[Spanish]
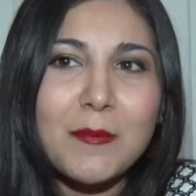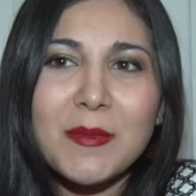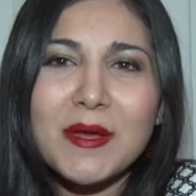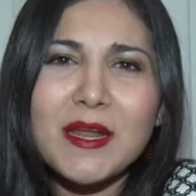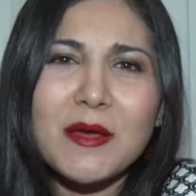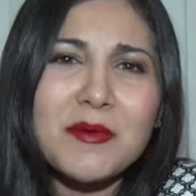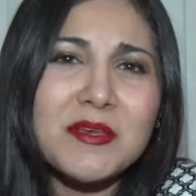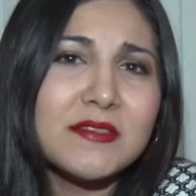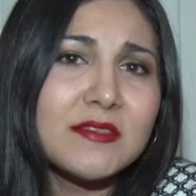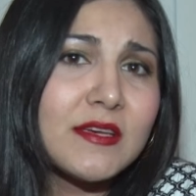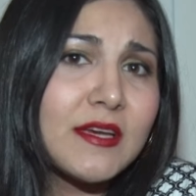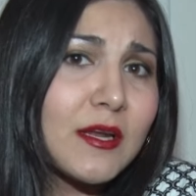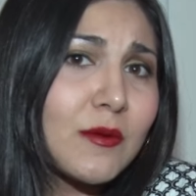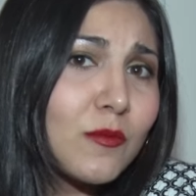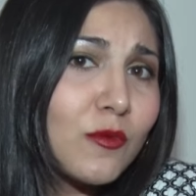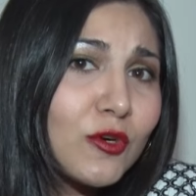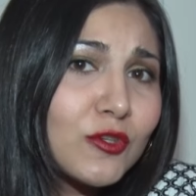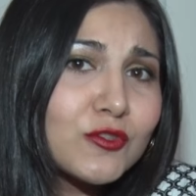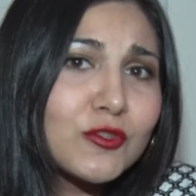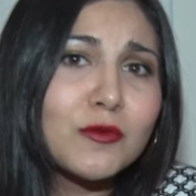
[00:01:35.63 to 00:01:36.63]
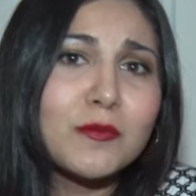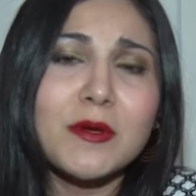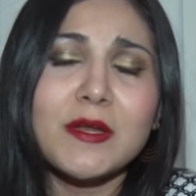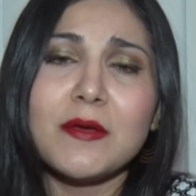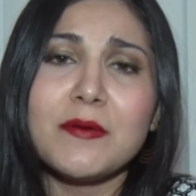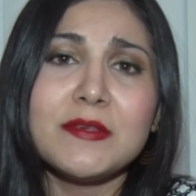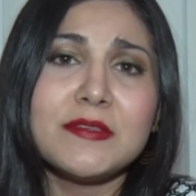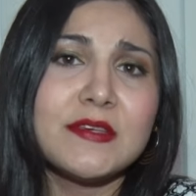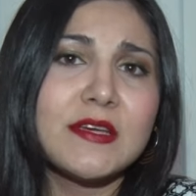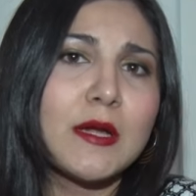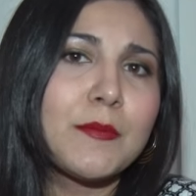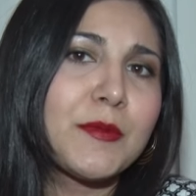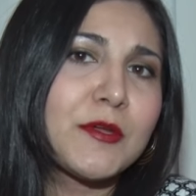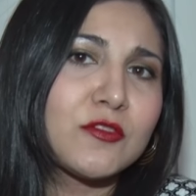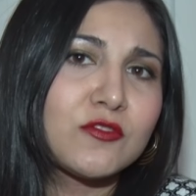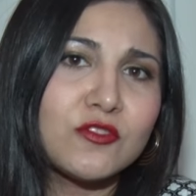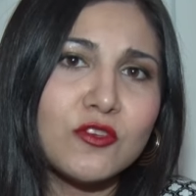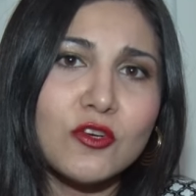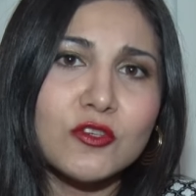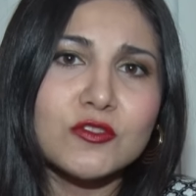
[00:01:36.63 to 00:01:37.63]
Manaví sigue hermoso, Manaví sigue
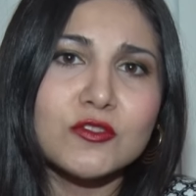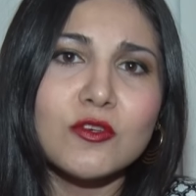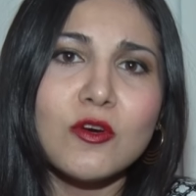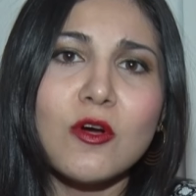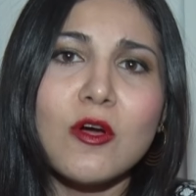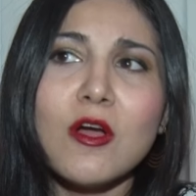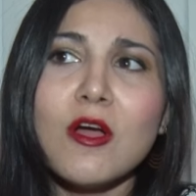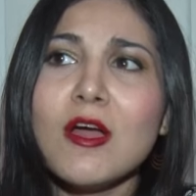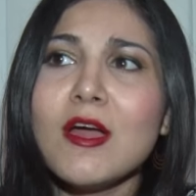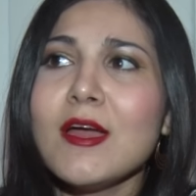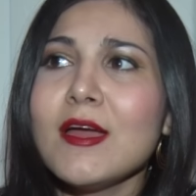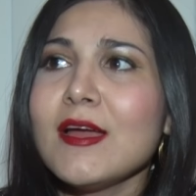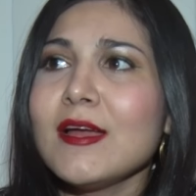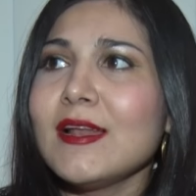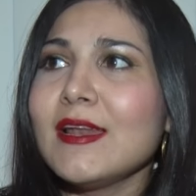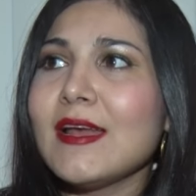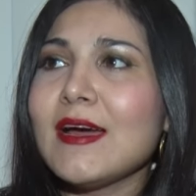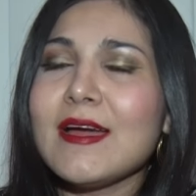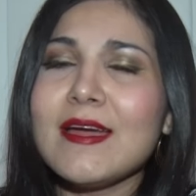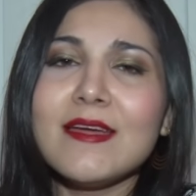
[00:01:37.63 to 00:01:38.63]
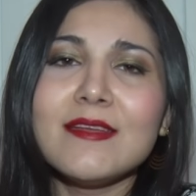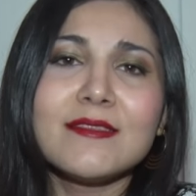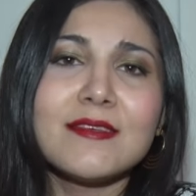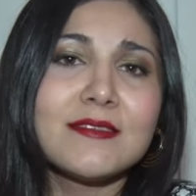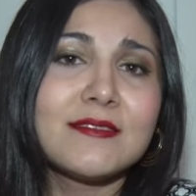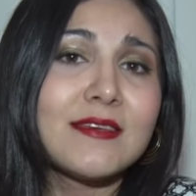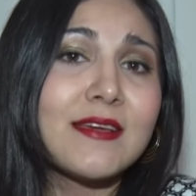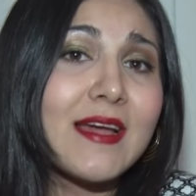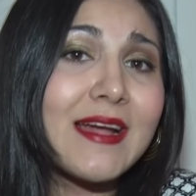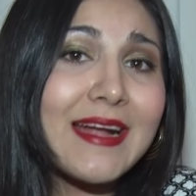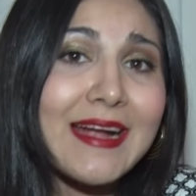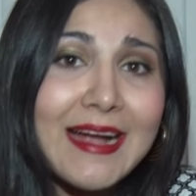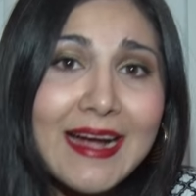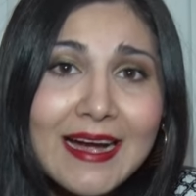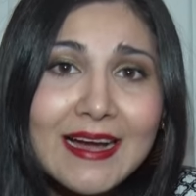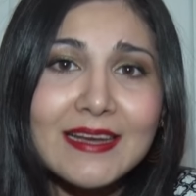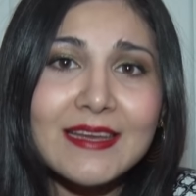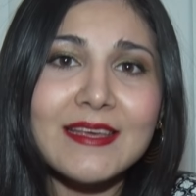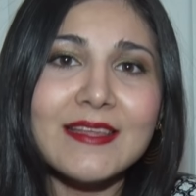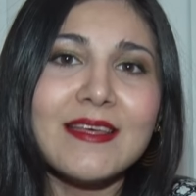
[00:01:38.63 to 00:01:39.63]
precioso. La gente sigue
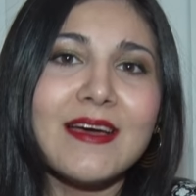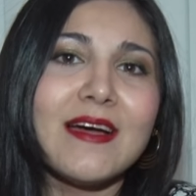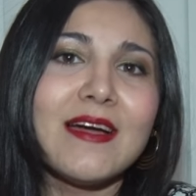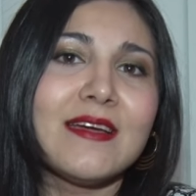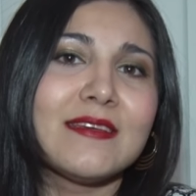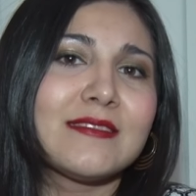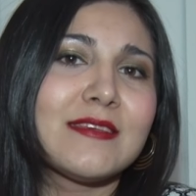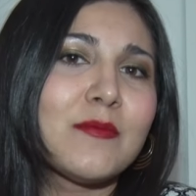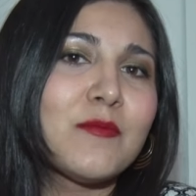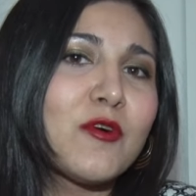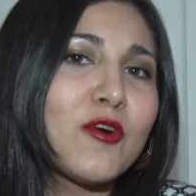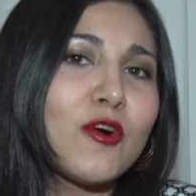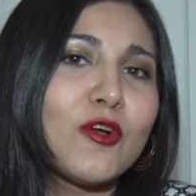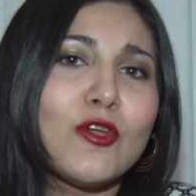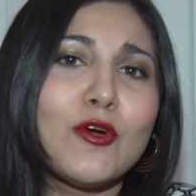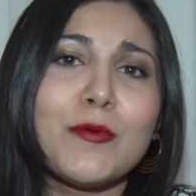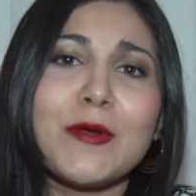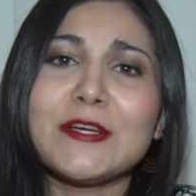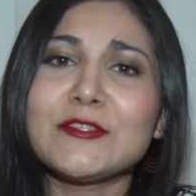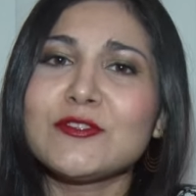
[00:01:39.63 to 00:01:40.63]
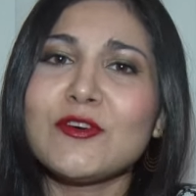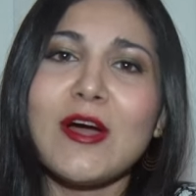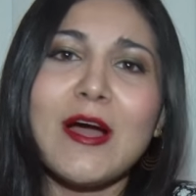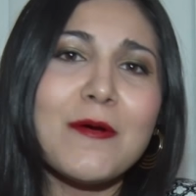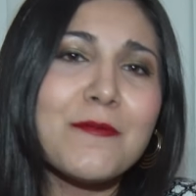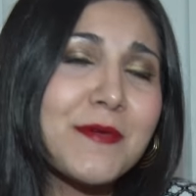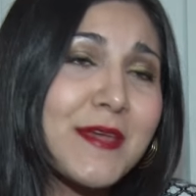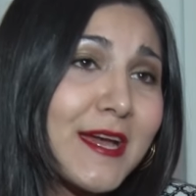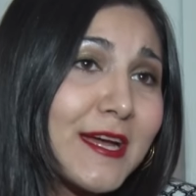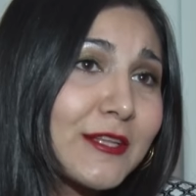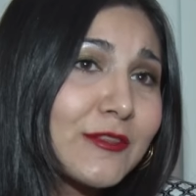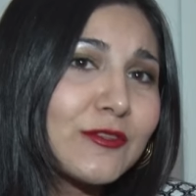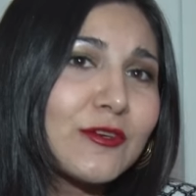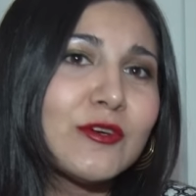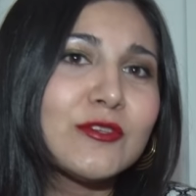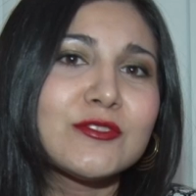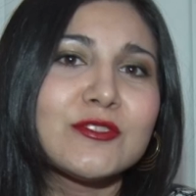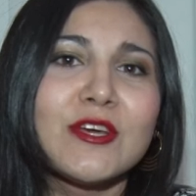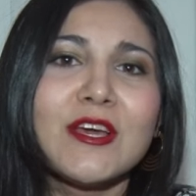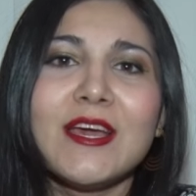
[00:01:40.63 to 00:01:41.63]
cálida, estamos con los brazos
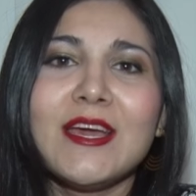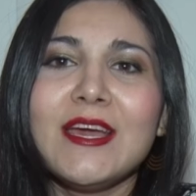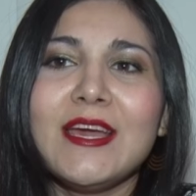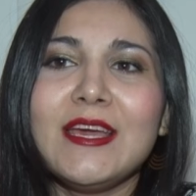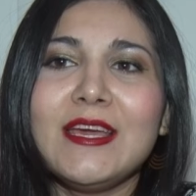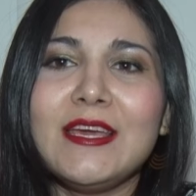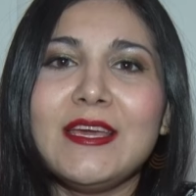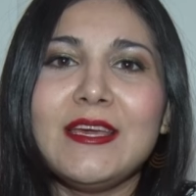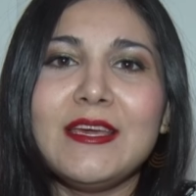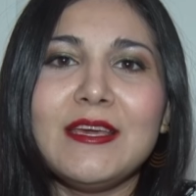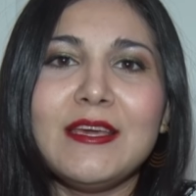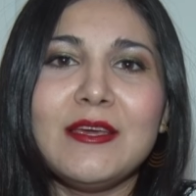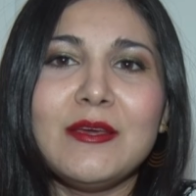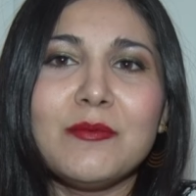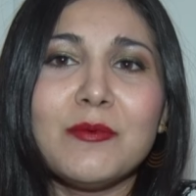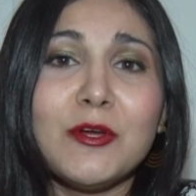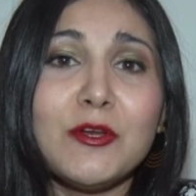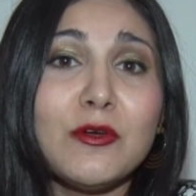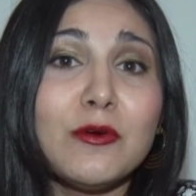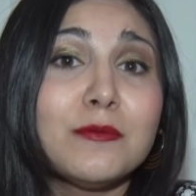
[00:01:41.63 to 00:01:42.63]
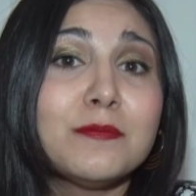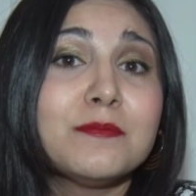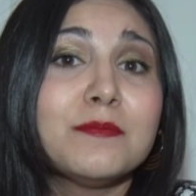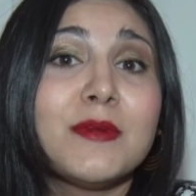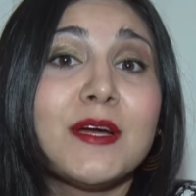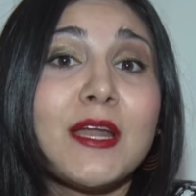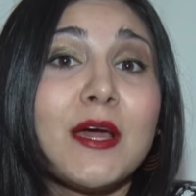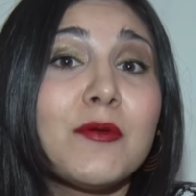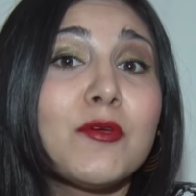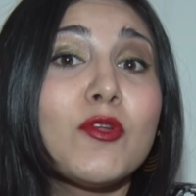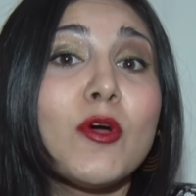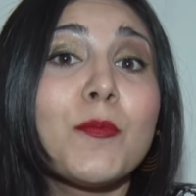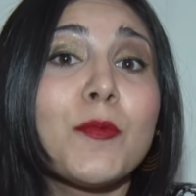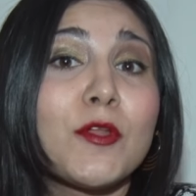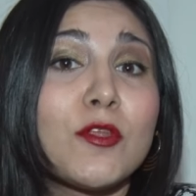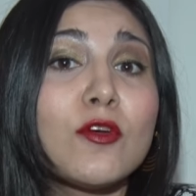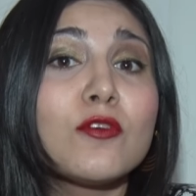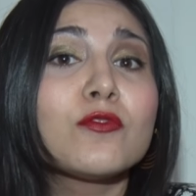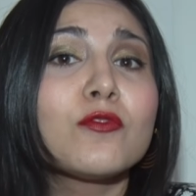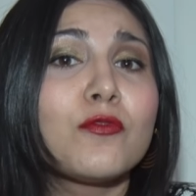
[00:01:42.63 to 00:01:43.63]
abiertos y bueno, Manavino ha
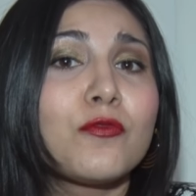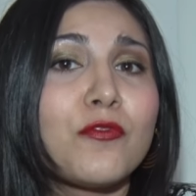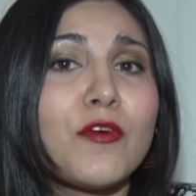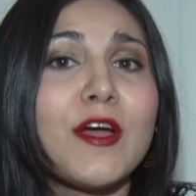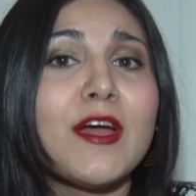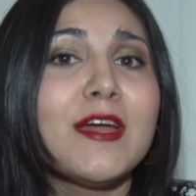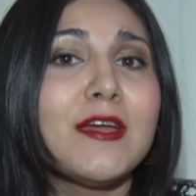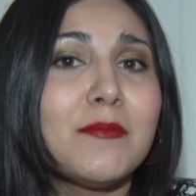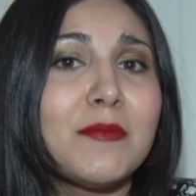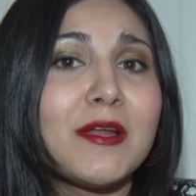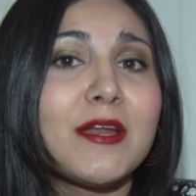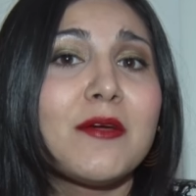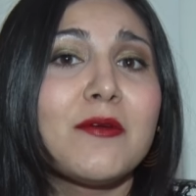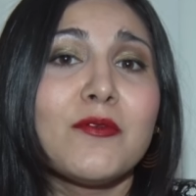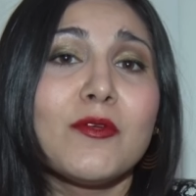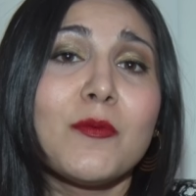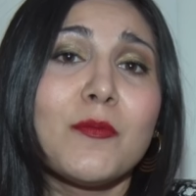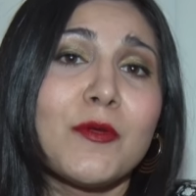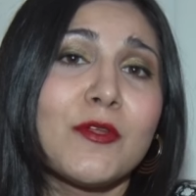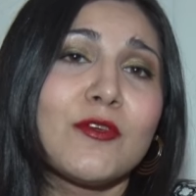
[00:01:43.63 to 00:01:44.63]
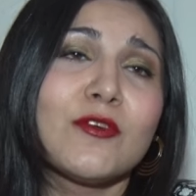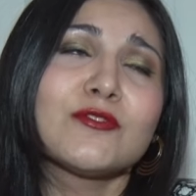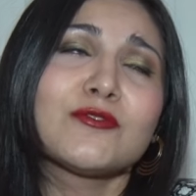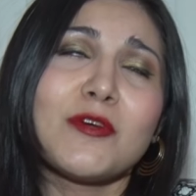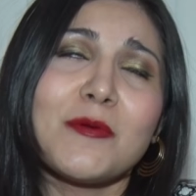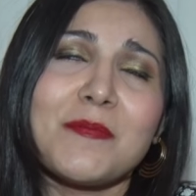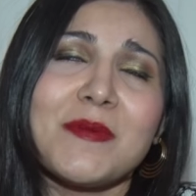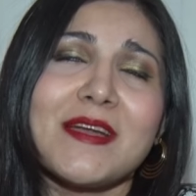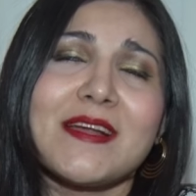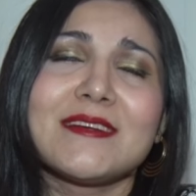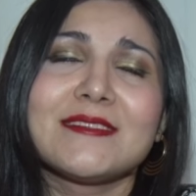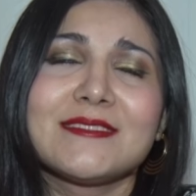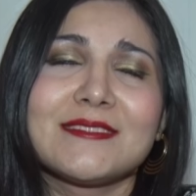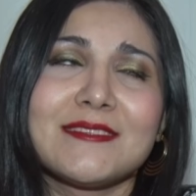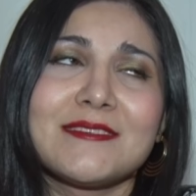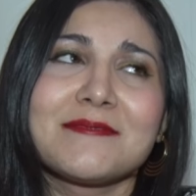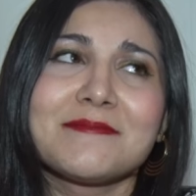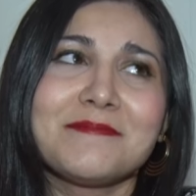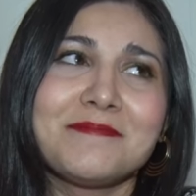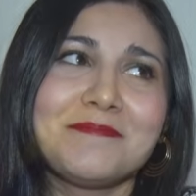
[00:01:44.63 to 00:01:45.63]
perdido su fe y Manavino ha perdido su esperanza.